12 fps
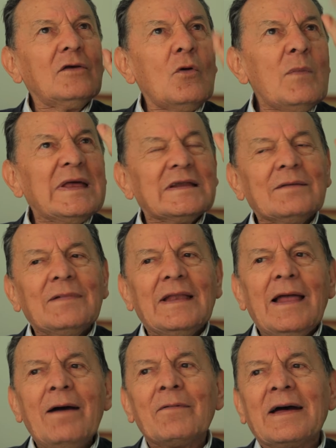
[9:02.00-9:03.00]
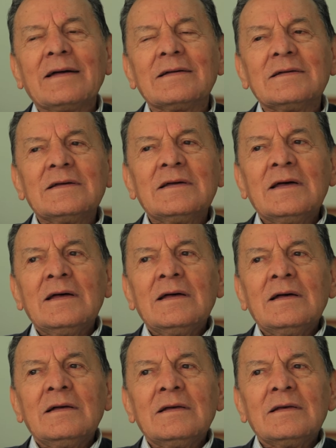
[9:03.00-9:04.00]
yo me rebelaba.
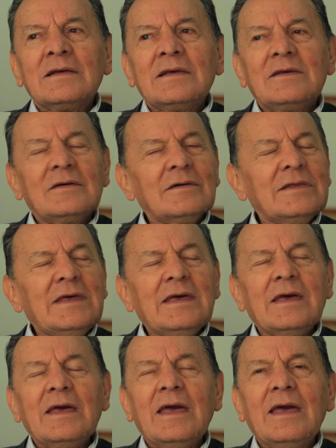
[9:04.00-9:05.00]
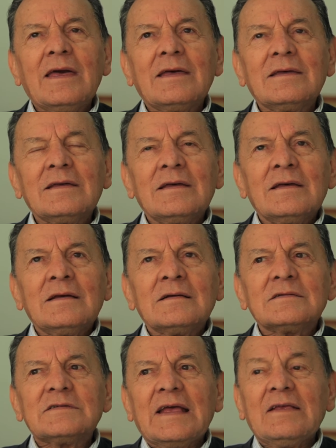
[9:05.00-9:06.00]
Y yo dije,
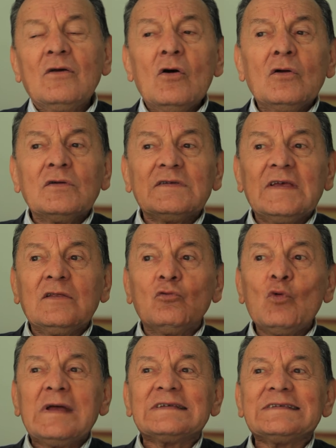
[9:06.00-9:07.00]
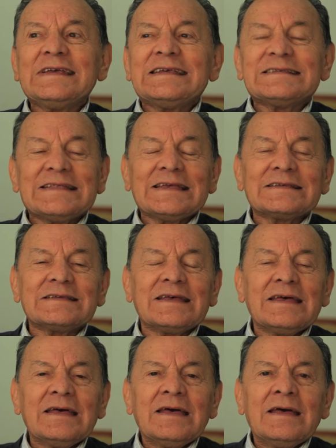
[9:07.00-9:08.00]
Señor, si tú existes,
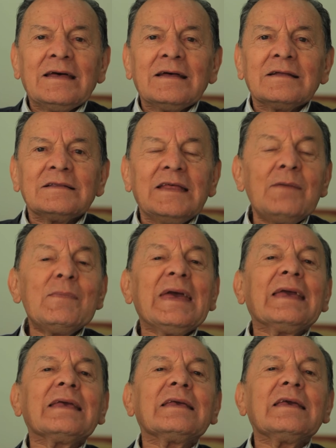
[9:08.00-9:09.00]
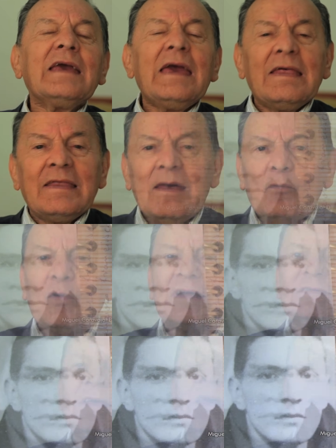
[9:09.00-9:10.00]
dime qué debo
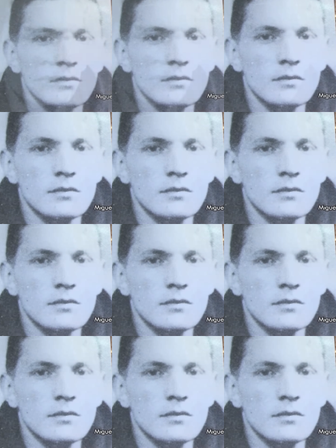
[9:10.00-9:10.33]
hacer.